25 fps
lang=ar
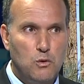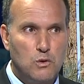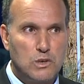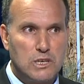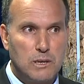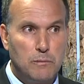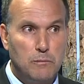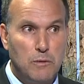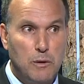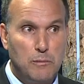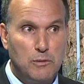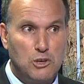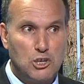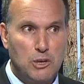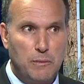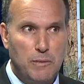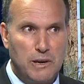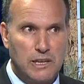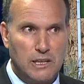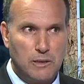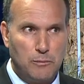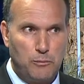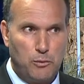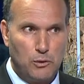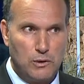ما يسمى
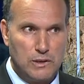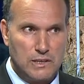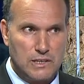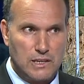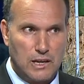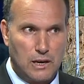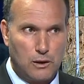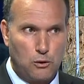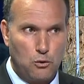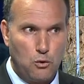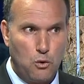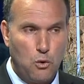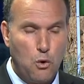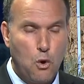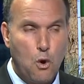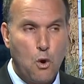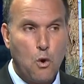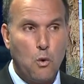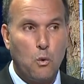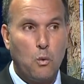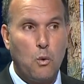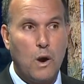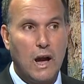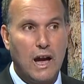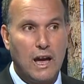بجبهه البوليزاريو
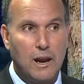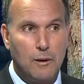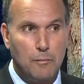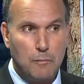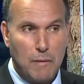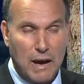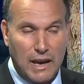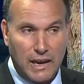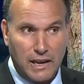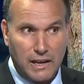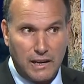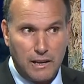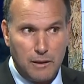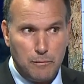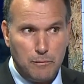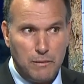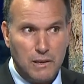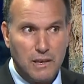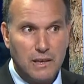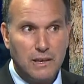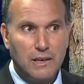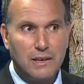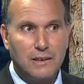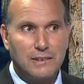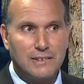صحيح. والمغرب
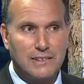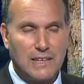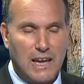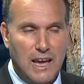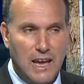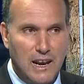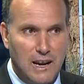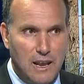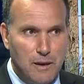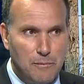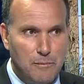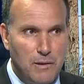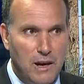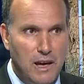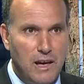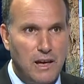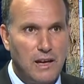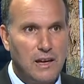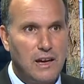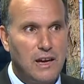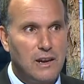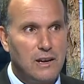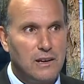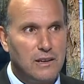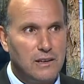طالب
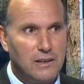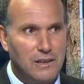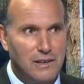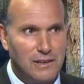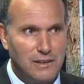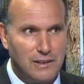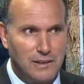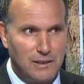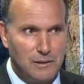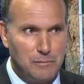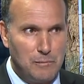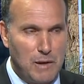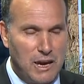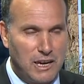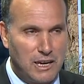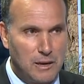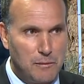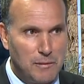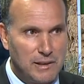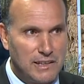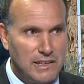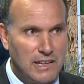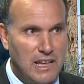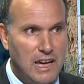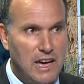
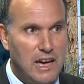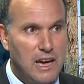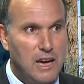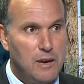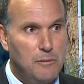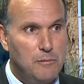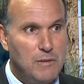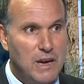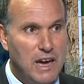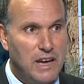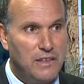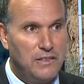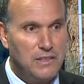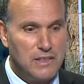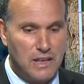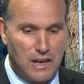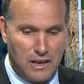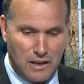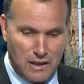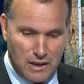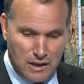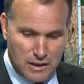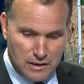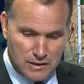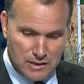المحكمه لاهاي
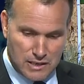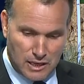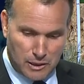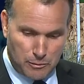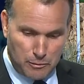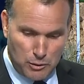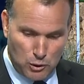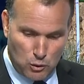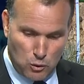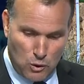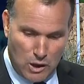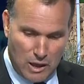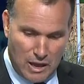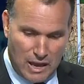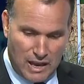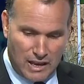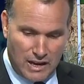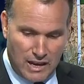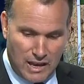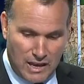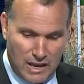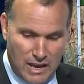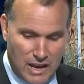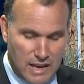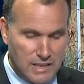بان تربطها
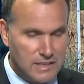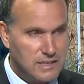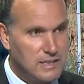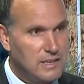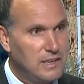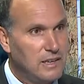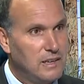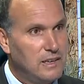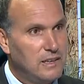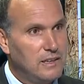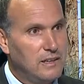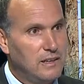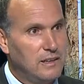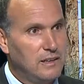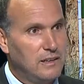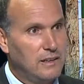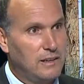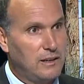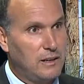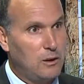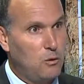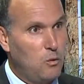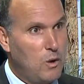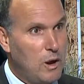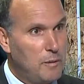علاقات
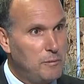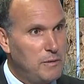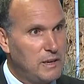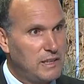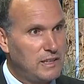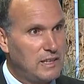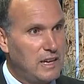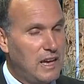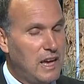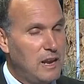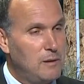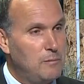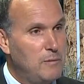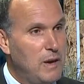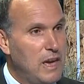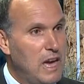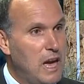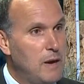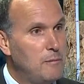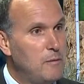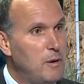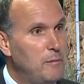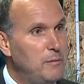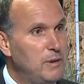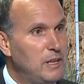آه، روابط
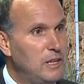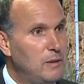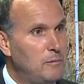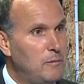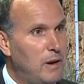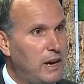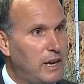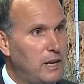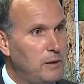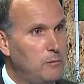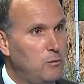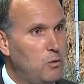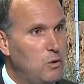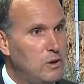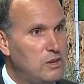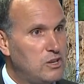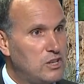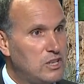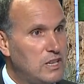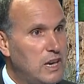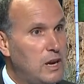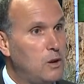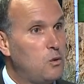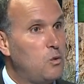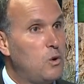البيعة ما بين المغرب
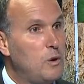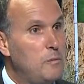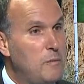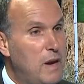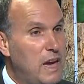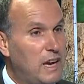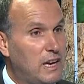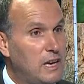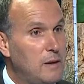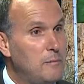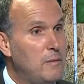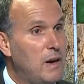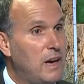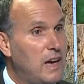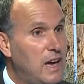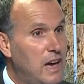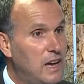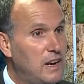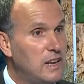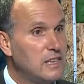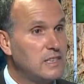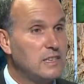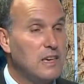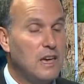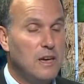والجزائر والمحكمة
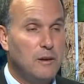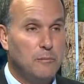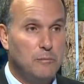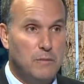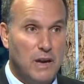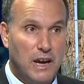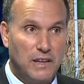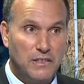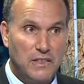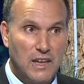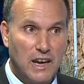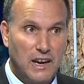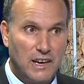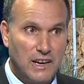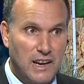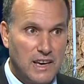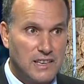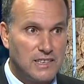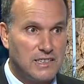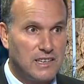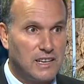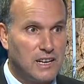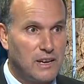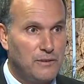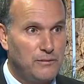قالت بأنها
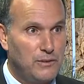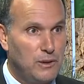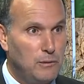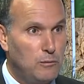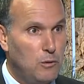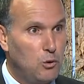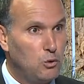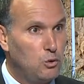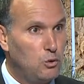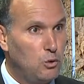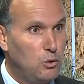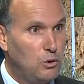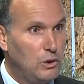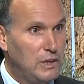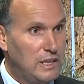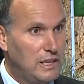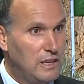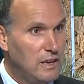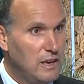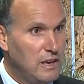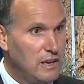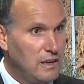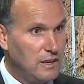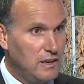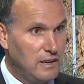لا ترى في الموضوع
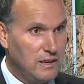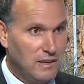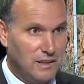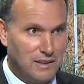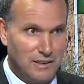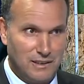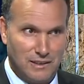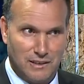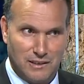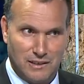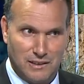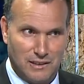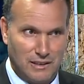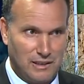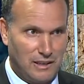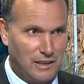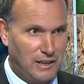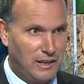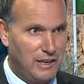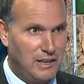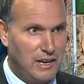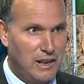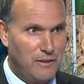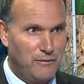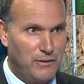آه، آه، نعم.
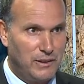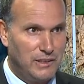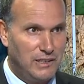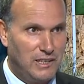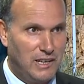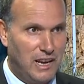خلافا